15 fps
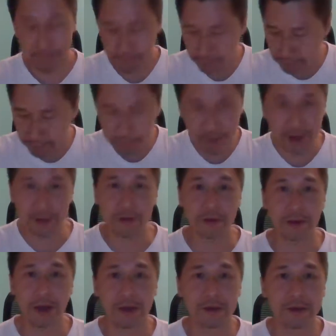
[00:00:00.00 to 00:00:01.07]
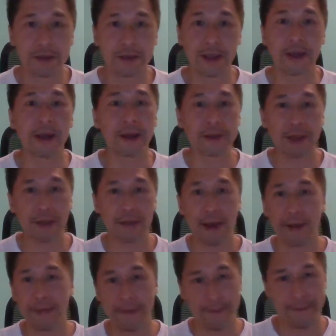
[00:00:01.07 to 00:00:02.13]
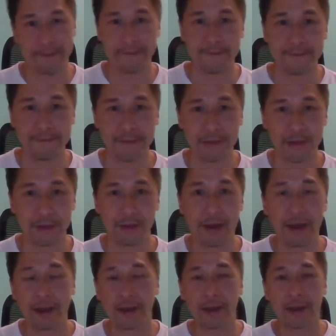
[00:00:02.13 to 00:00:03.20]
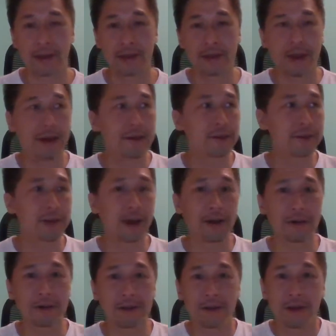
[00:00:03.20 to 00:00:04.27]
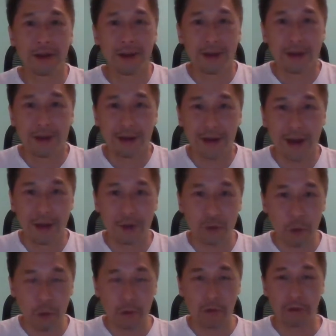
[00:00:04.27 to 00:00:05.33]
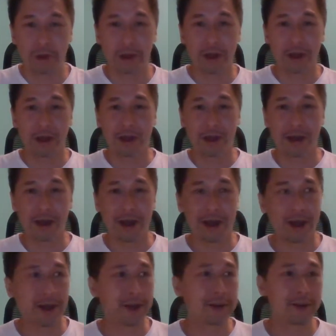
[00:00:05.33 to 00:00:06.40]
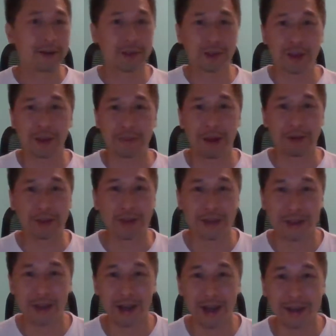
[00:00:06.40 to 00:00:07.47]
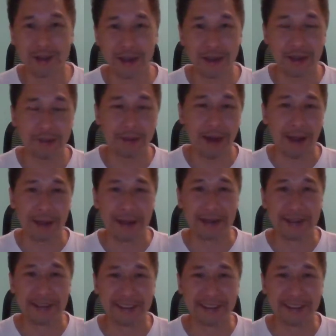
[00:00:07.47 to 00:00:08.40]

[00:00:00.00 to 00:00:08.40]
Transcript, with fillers: 无法做到，谁来接盘，是吧？你要你要让中国的呃。社保基金来接你盘，